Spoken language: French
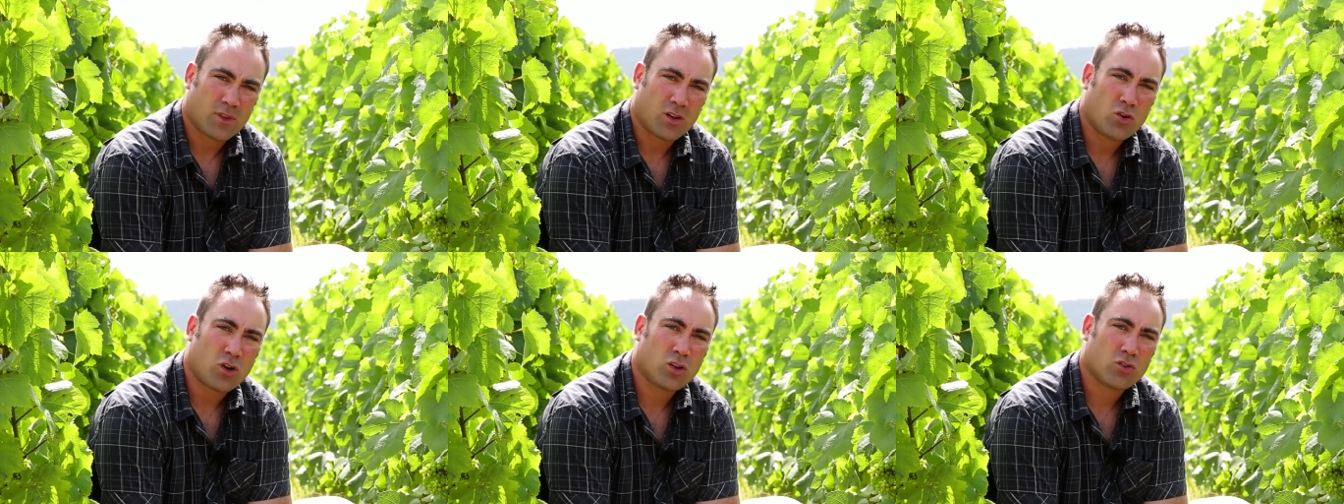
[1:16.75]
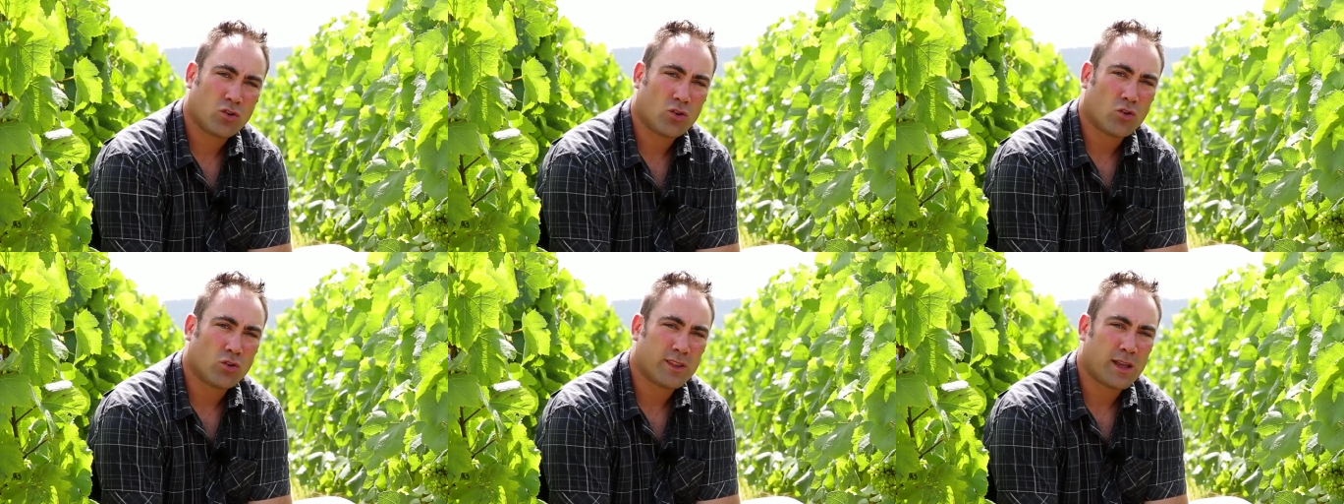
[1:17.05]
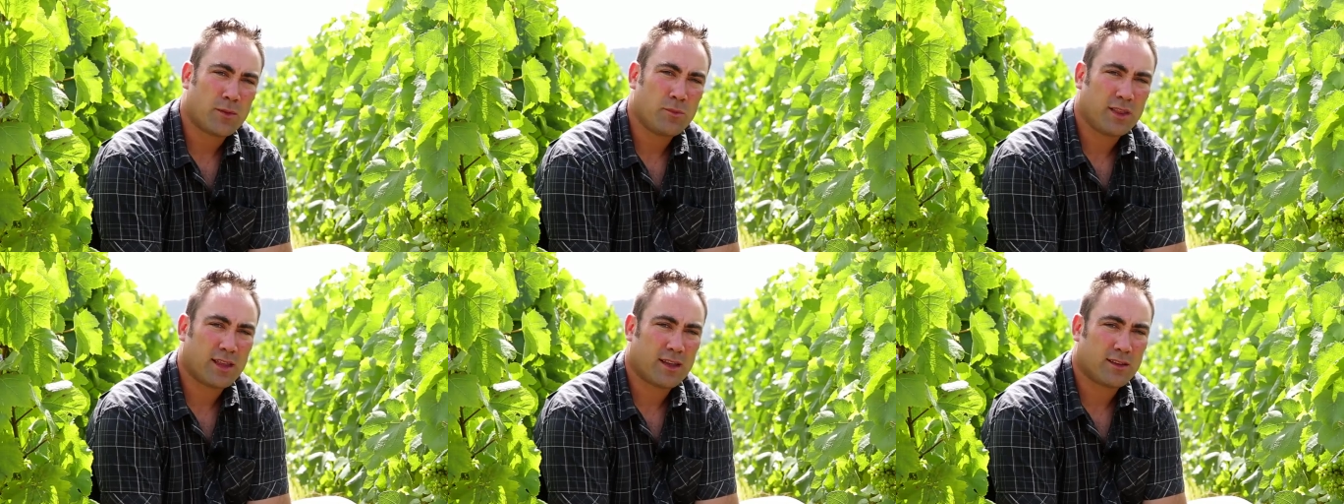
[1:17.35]
lors de
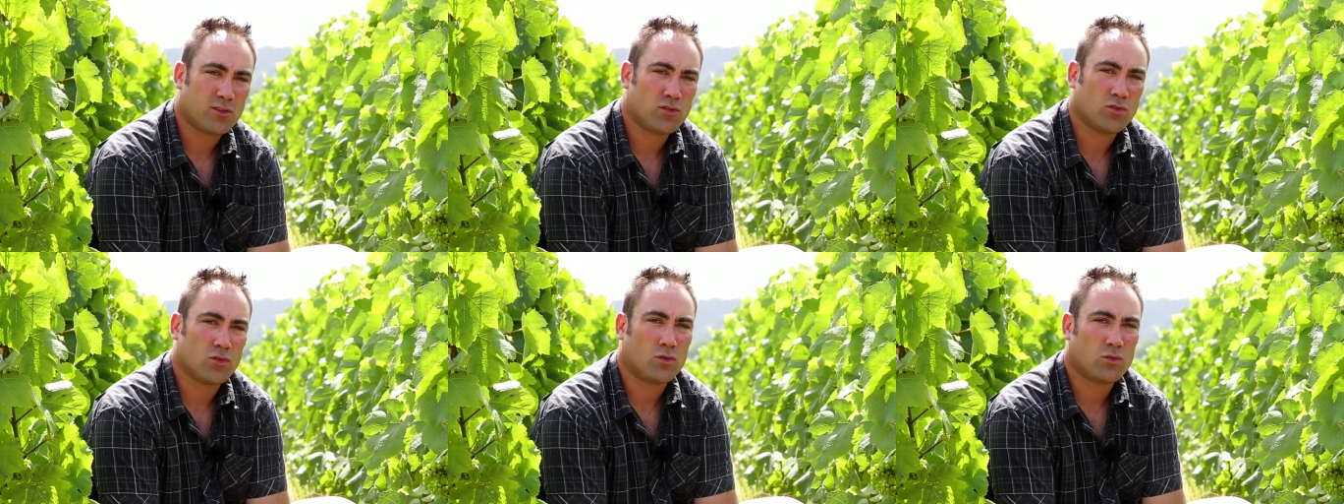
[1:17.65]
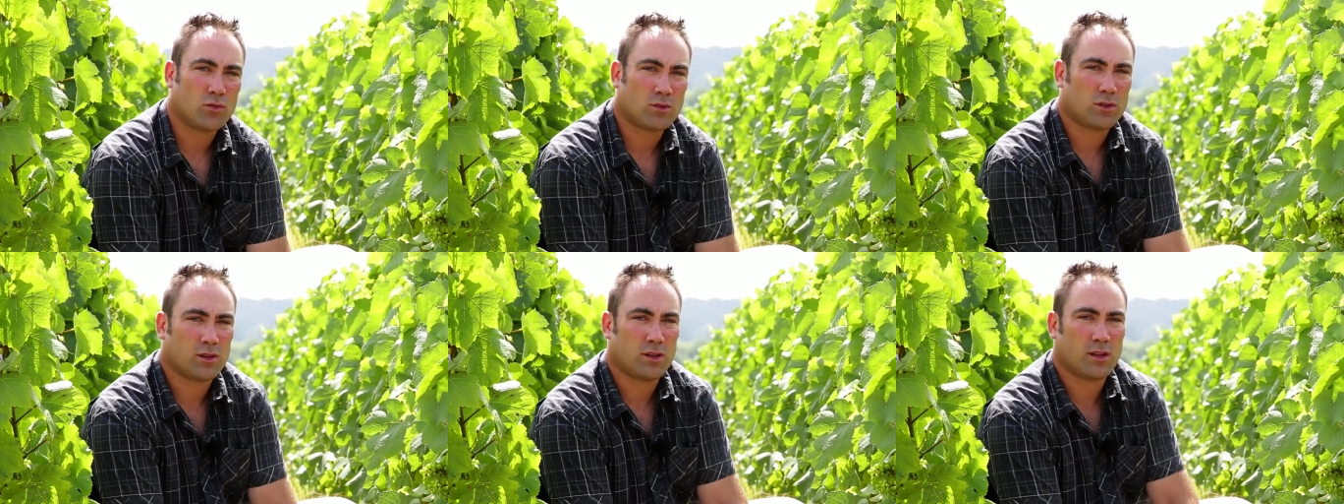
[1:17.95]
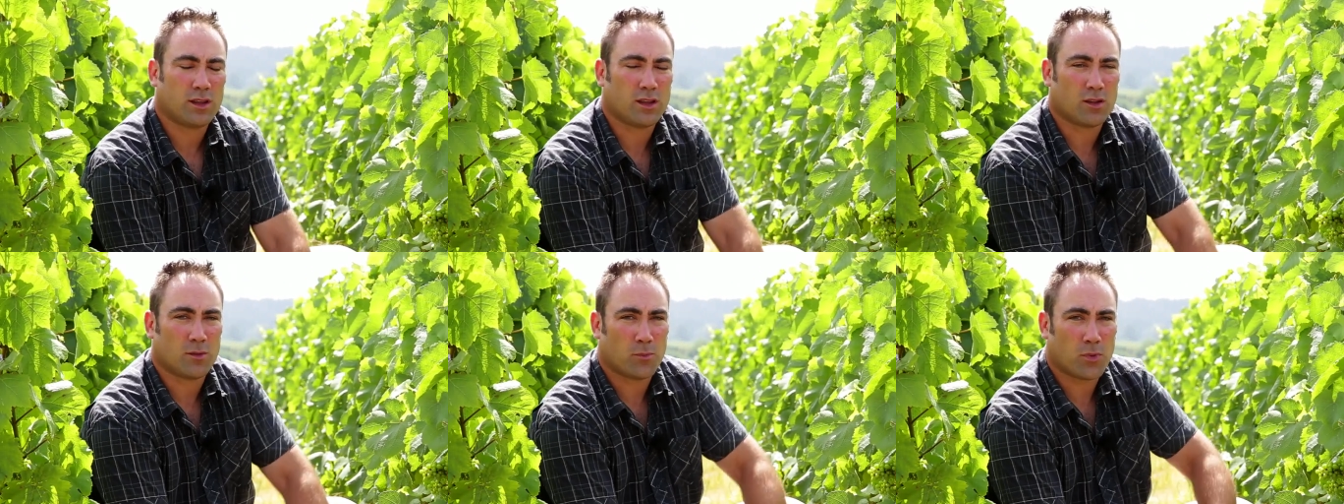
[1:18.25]
contaminations
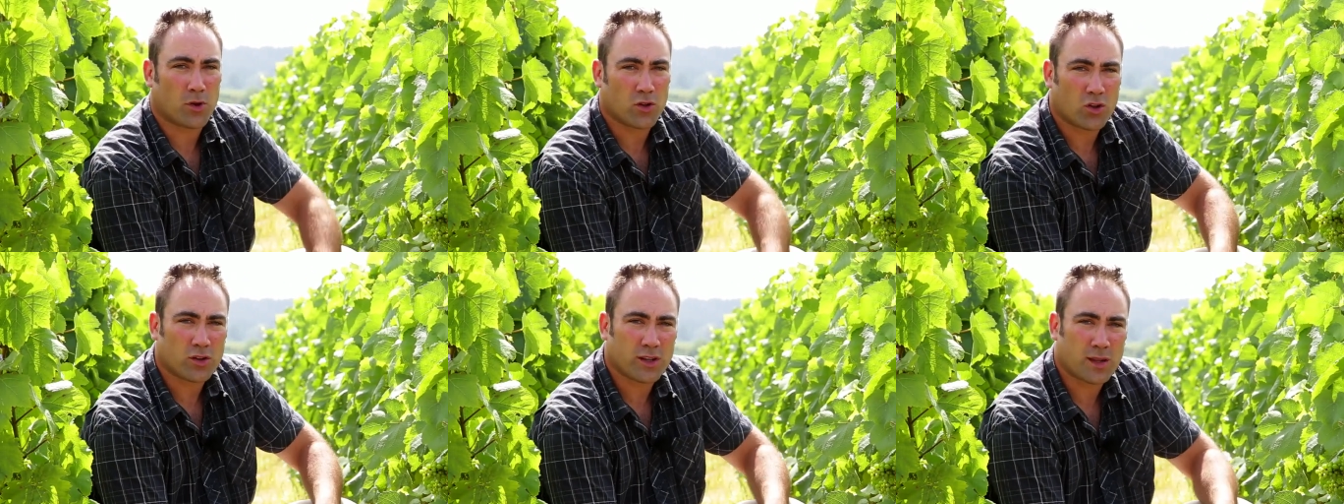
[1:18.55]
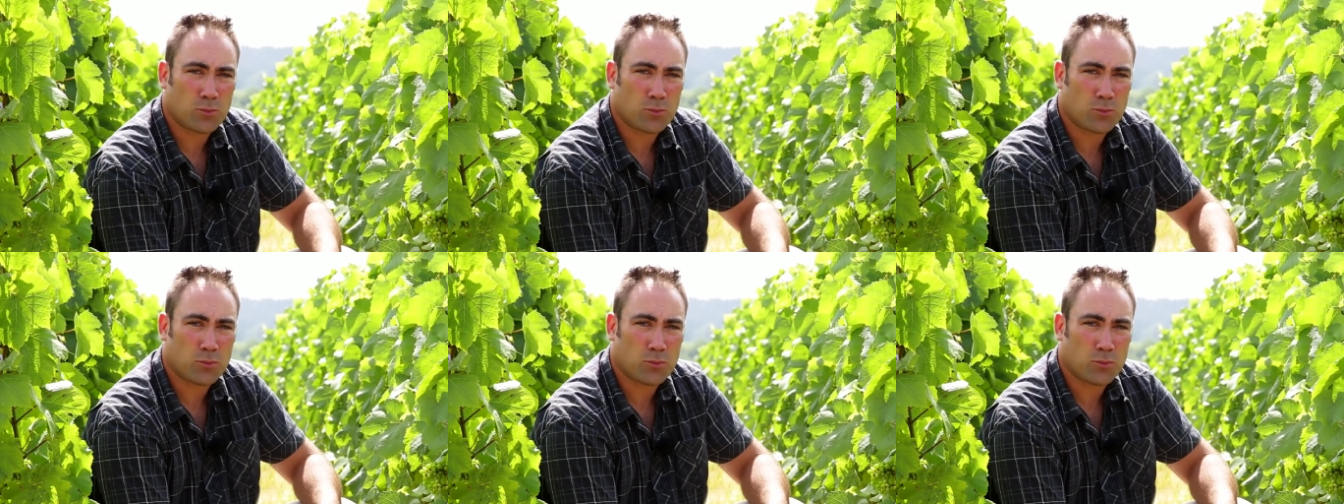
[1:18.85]
euh, pendant